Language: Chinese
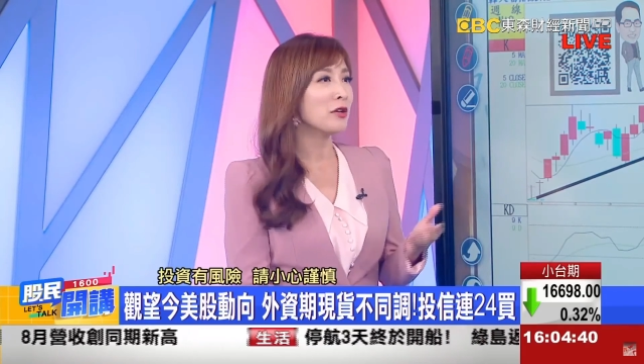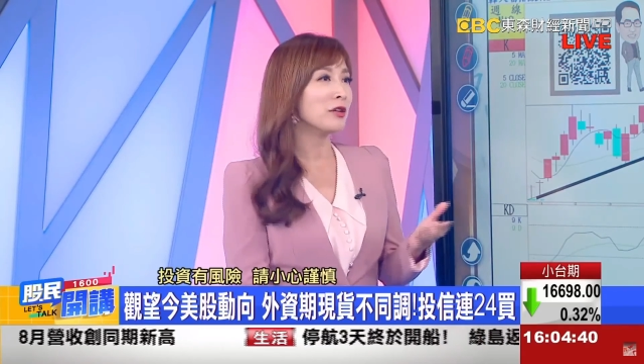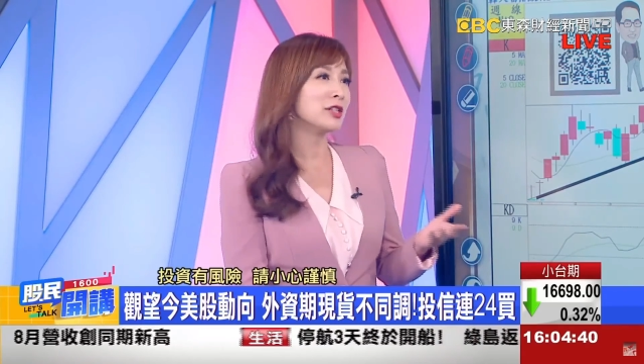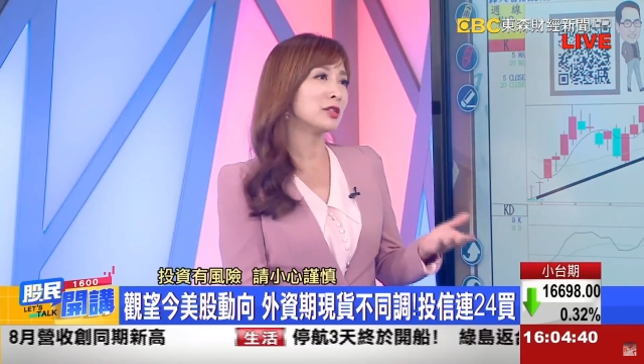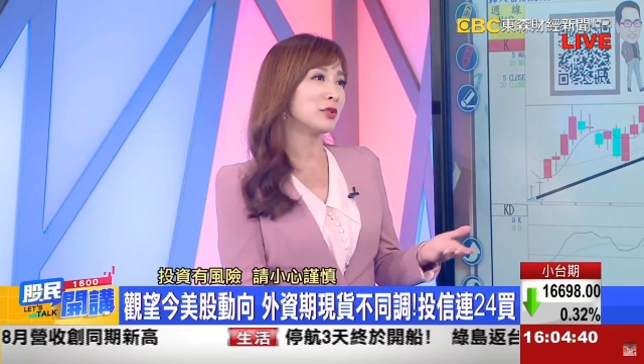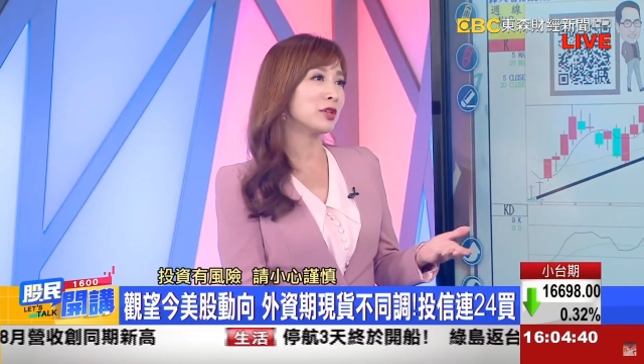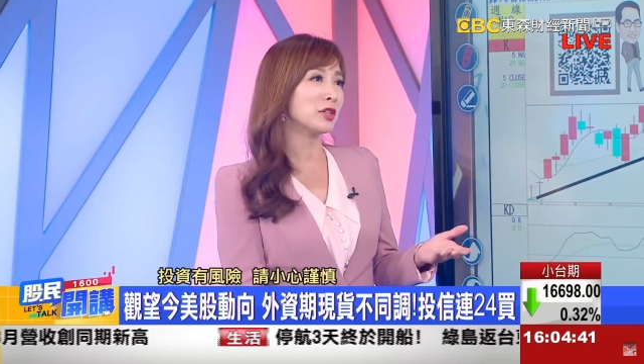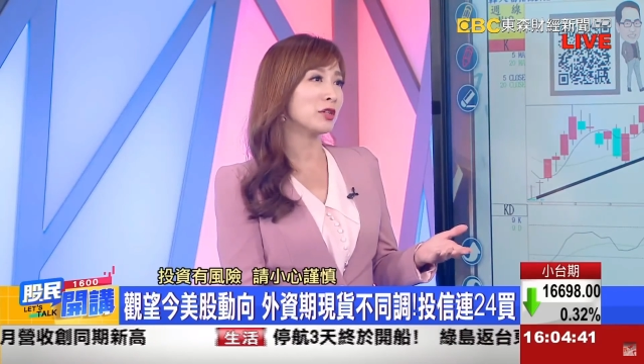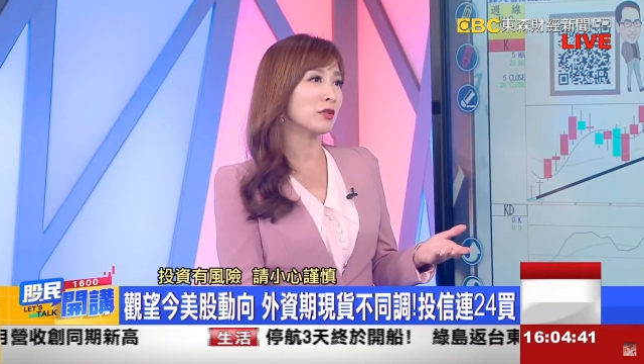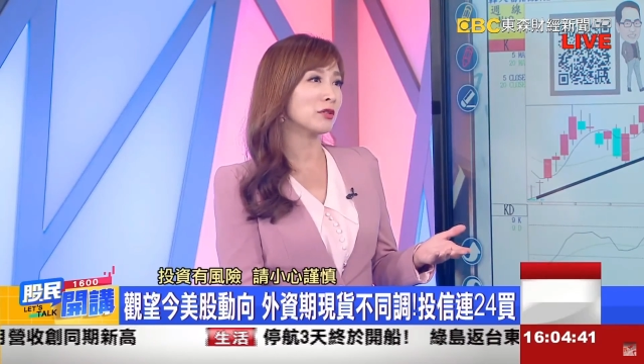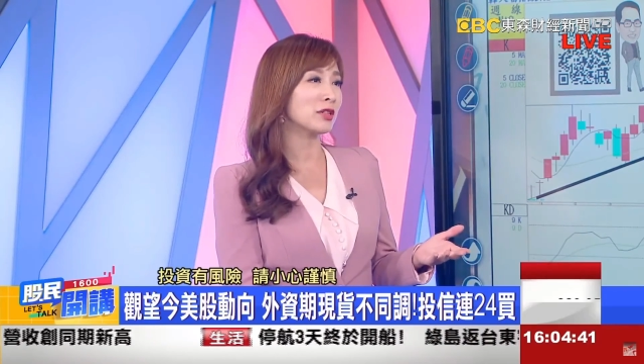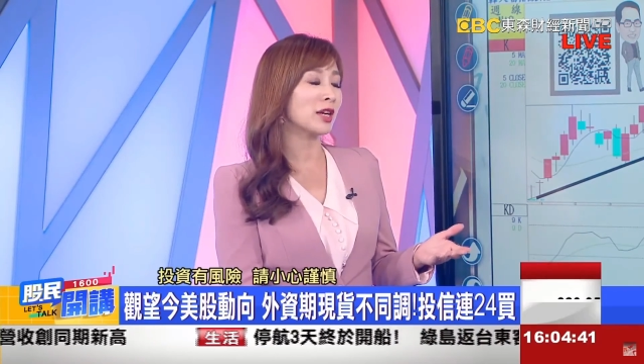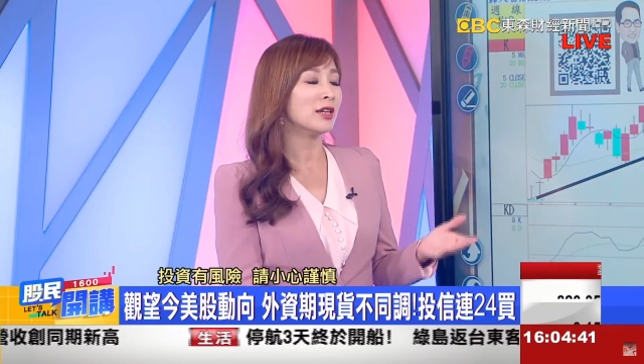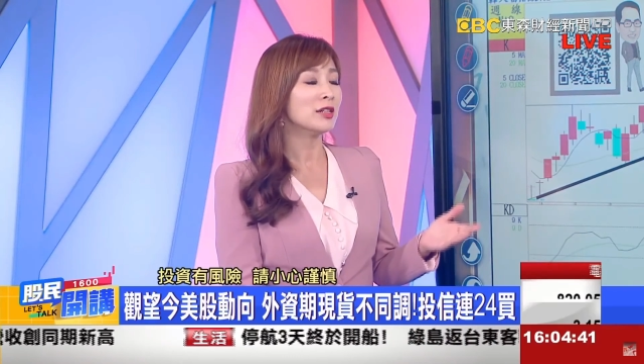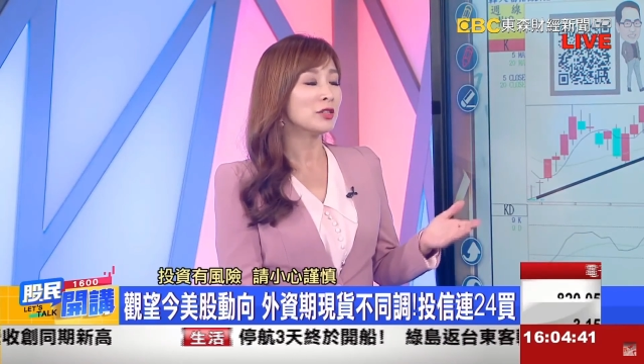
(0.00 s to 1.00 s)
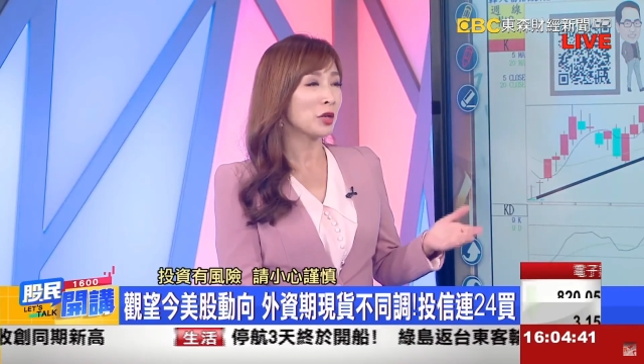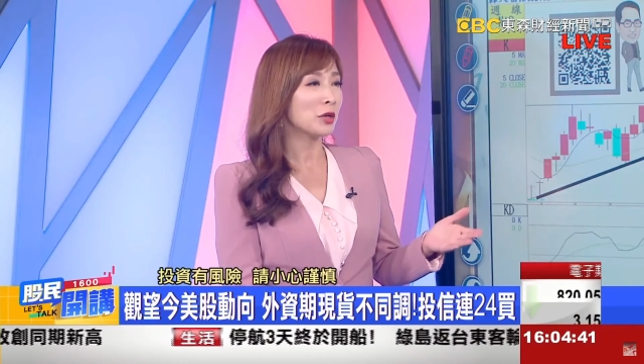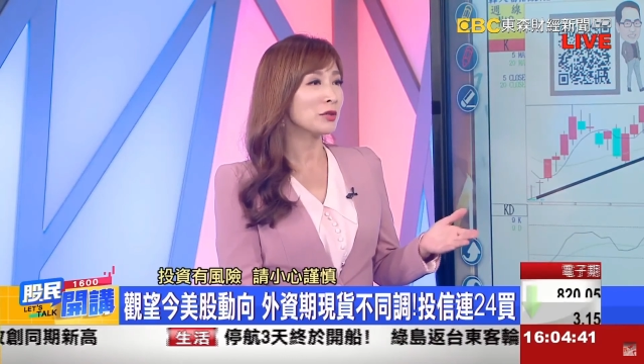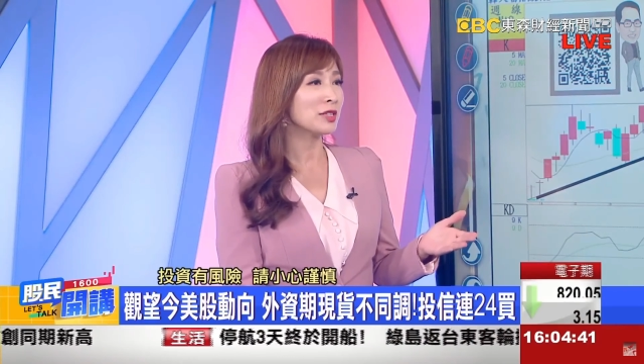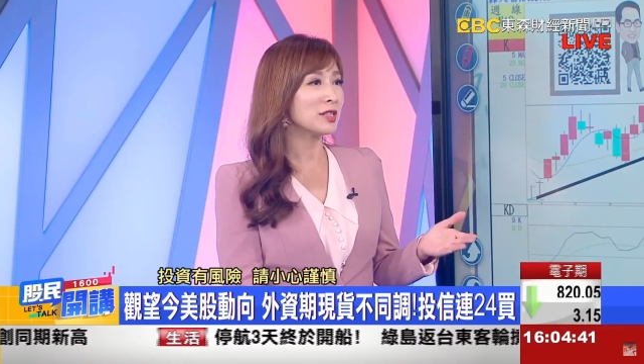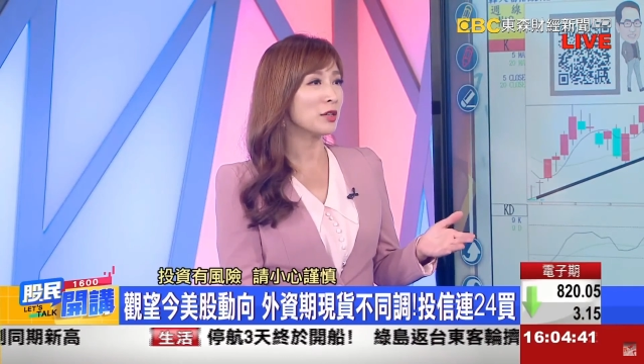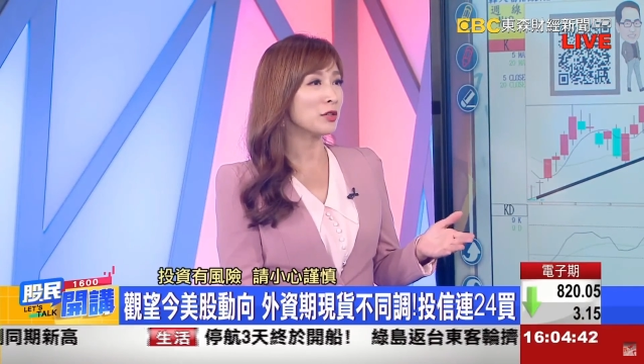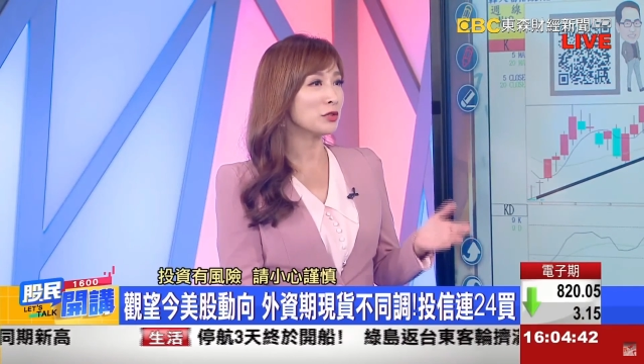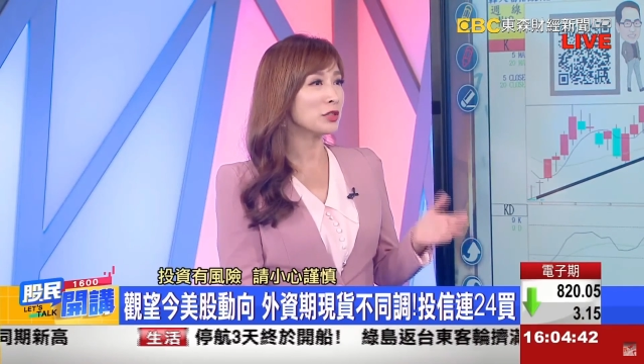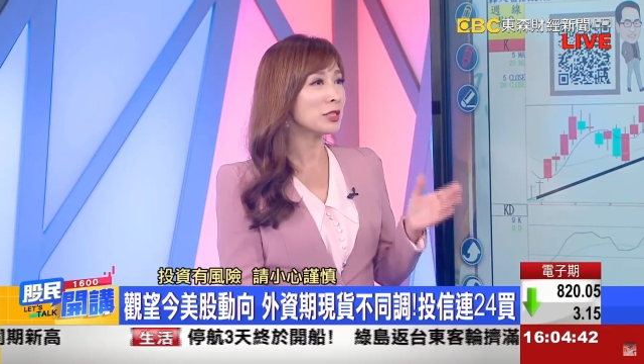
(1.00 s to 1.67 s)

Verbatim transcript: 尤其最近投上投信